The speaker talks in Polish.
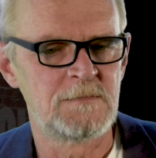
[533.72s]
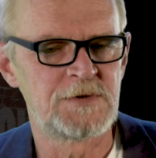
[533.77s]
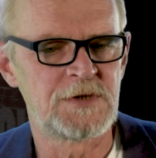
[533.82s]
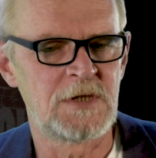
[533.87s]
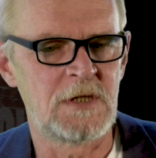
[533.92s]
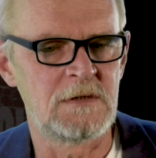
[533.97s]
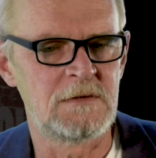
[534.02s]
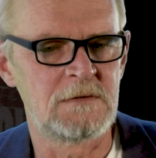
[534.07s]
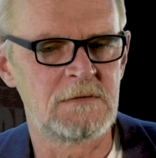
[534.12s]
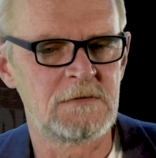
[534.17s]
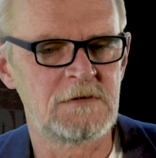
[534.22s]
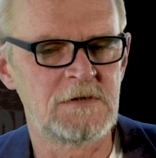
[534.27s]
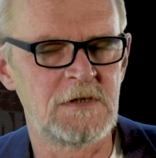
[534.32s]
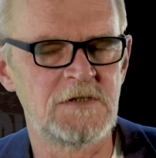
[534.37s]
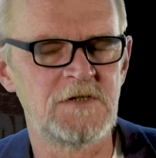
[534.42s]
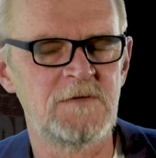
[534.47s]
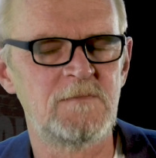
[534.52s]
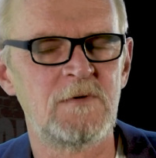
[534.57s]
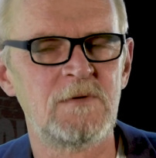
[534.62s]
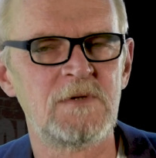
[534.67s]
przed
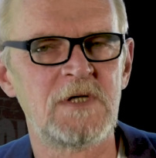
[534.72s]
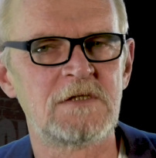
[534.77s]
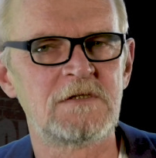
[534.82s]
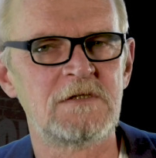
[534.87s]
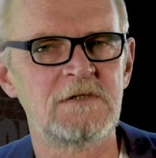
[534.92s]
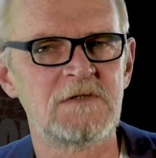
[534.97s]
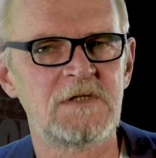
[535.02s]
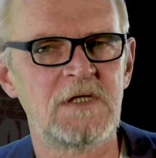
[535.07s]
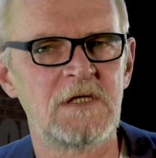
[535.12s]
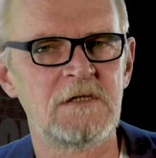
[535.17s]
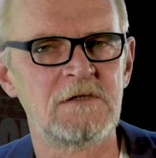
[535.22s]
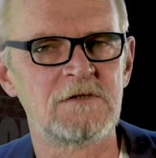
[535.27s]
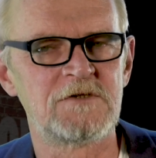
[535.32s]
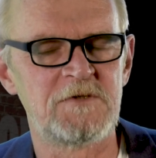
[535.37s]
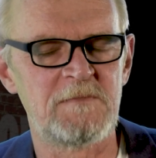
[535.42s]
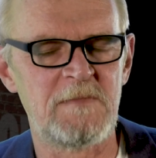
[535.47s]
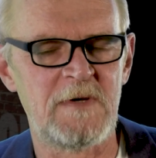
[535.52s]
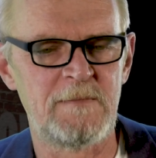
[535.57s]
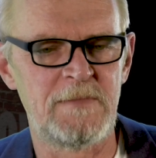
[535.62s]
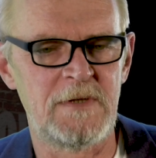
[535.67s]
siedzibą Kaczyńskiego,
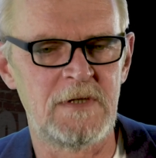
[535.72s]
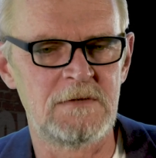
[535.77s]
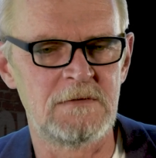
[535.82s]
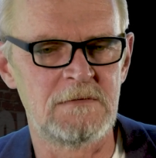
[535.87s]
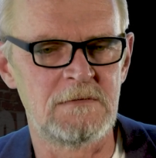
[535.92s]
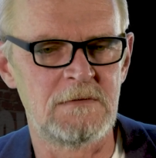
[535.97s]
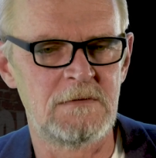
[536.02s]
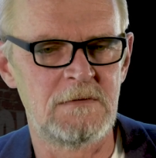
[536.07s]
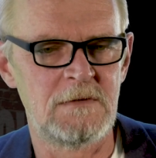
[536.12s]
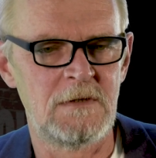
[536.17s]
że ma pan